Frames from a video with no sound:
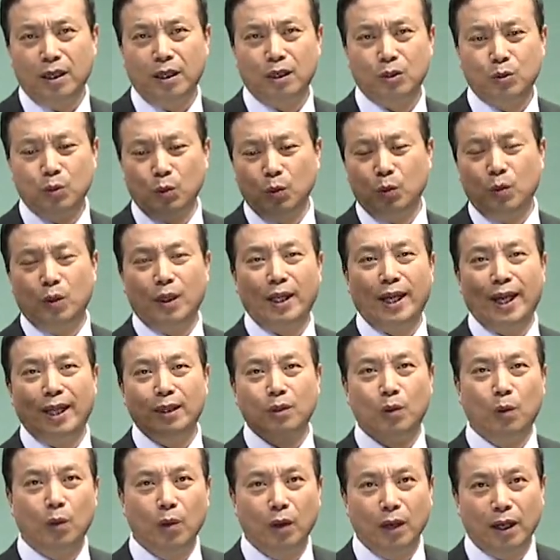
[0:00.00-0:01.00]
中国
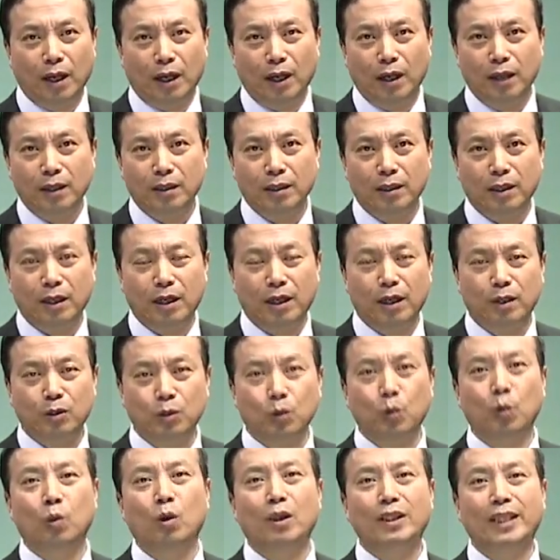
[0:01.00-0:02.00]
联通啦、
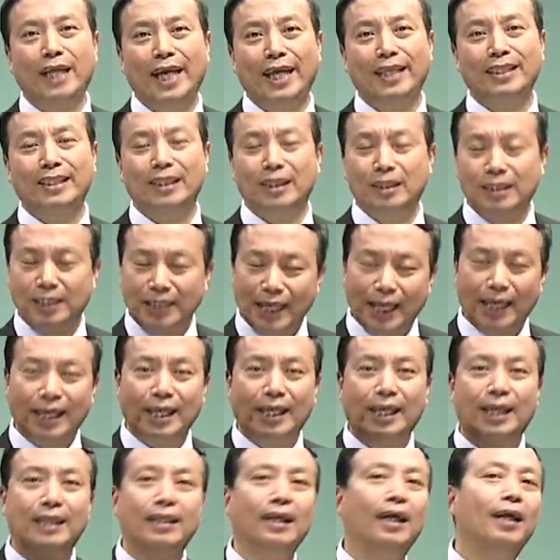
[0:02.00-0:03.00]
中国电信这一
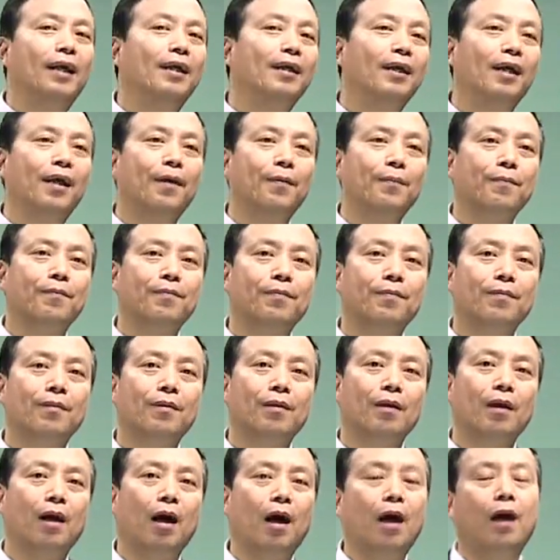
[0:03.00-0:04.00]
类的行业，
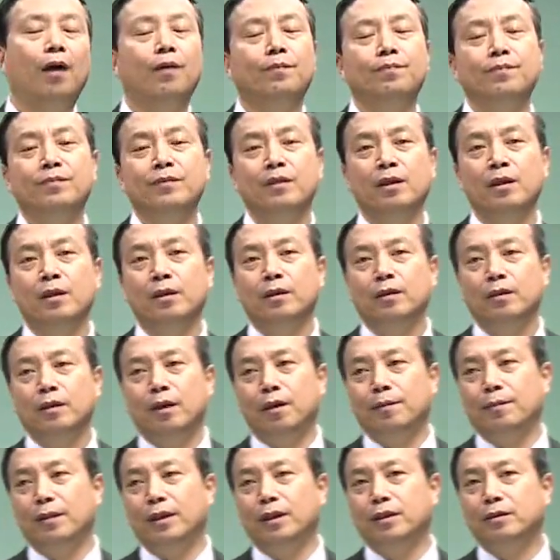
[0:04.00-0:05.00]
好。
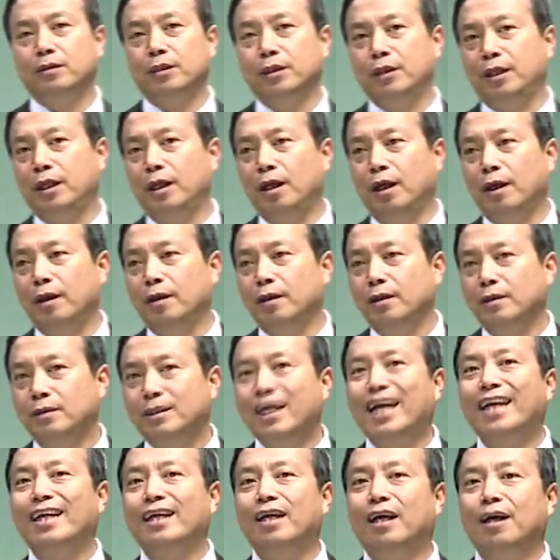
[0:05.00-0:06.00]
那么这是一个，
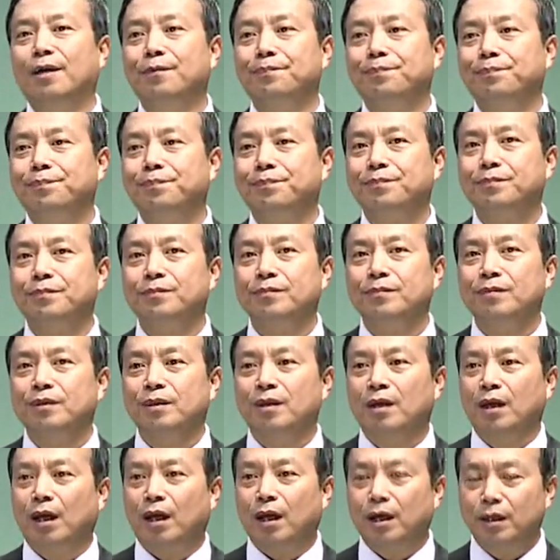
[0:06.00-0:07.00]
再一个，
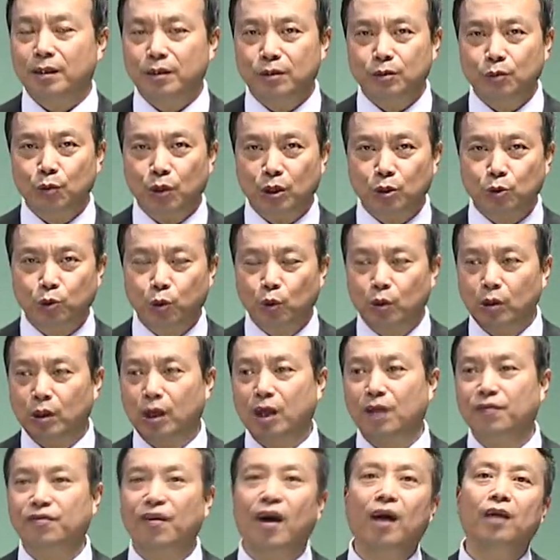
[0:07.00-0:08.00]
很多处
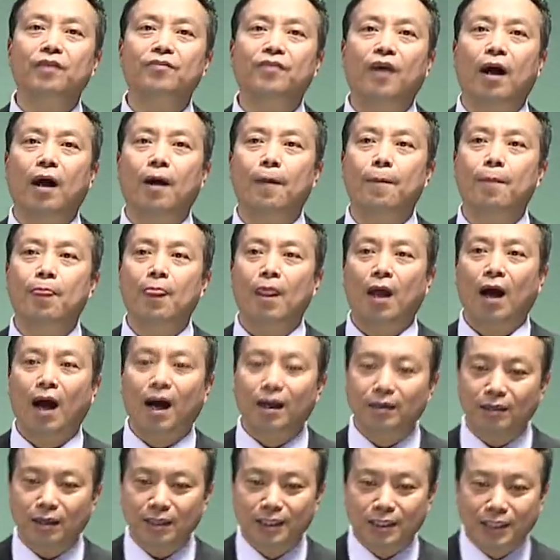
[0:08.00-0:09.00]
理方法
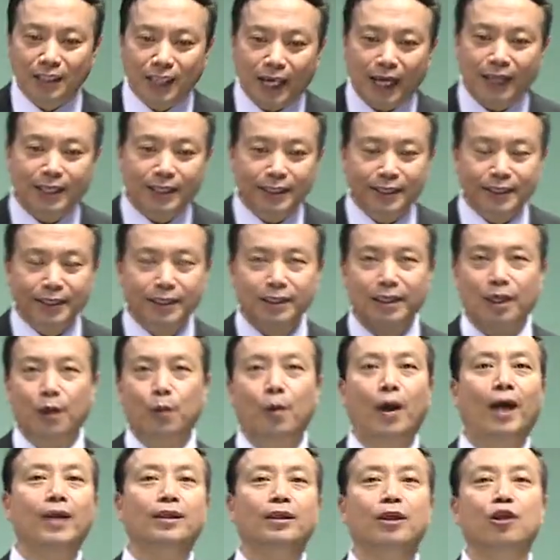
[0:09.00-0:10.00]
按照现行的
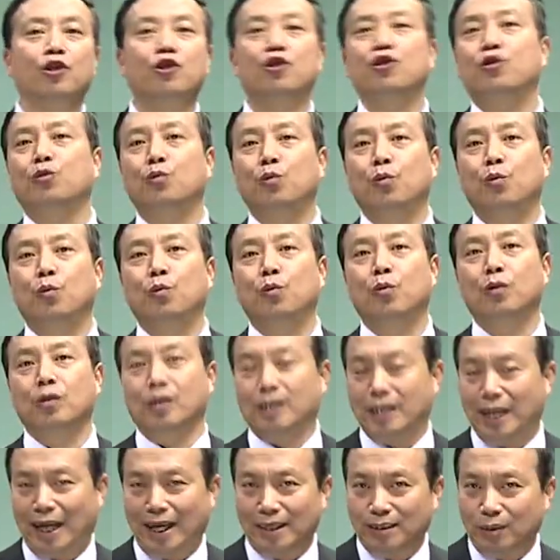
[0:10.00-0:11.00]
会计制度，
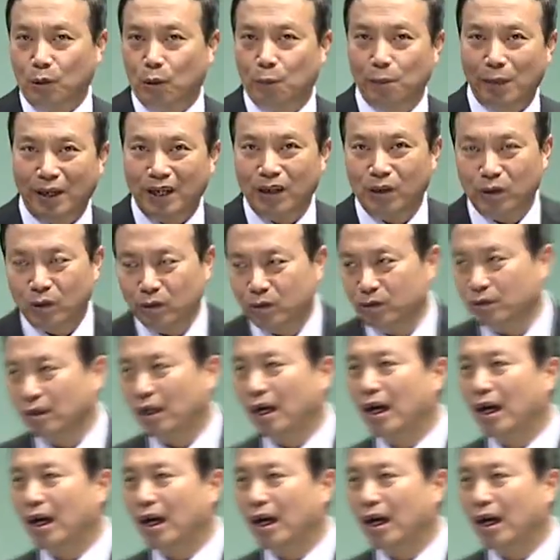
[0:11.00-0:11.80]
也按照没有